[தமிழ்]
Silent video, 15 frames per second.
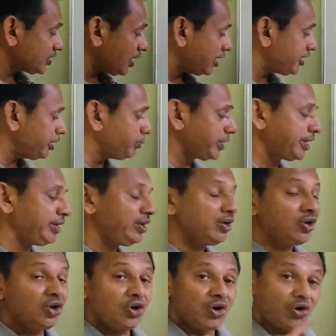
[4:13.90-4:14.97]
அதே மாதிரி
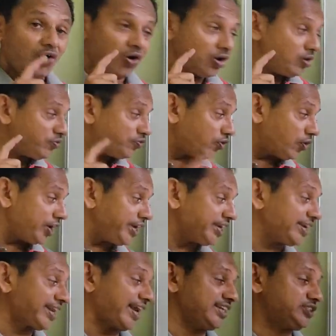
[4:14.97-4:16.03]
ஆல் ஃபாரின்
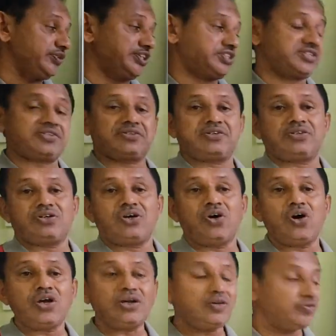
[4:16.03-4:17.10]
கிராஜுவேட்ஸ்
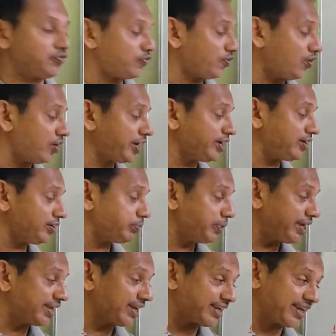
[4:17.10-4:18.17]
ஆல் ஃபாரின்
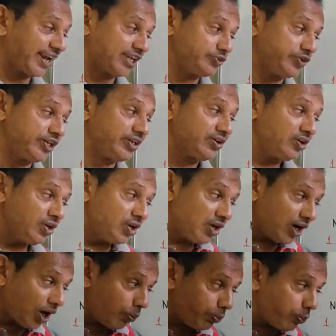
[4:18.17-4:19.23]
மெடிக்கல் கிராஜுவேட்
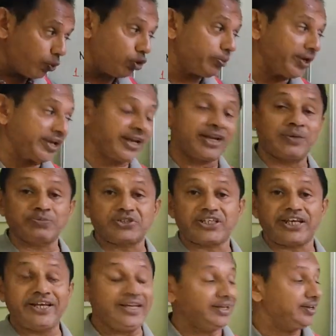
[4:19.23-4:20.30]
அப்ரூவ்ட் பை
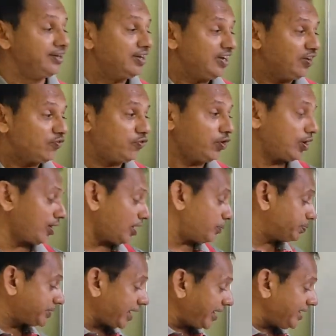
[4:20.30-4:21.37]
என்எம்சி ஃபார்
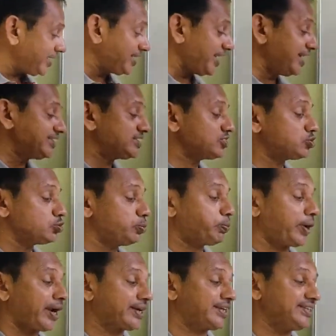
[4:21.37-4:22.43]
அப்டைனிங் license to
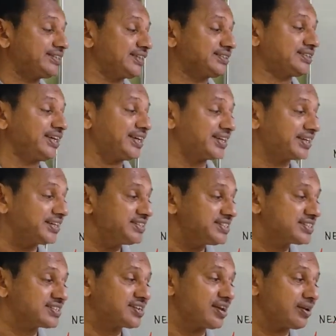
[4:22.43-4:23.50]
ப்ராக்டிஸ் அஸ் அ
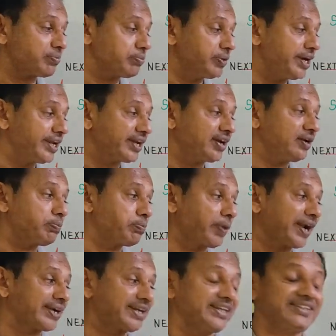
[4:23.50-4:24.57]
ரெஜிஸ்டர் மெடிக்கல்
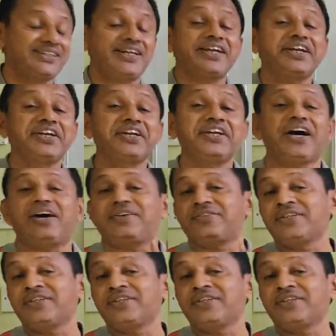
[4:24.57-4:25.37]
practitioner in இந்தியா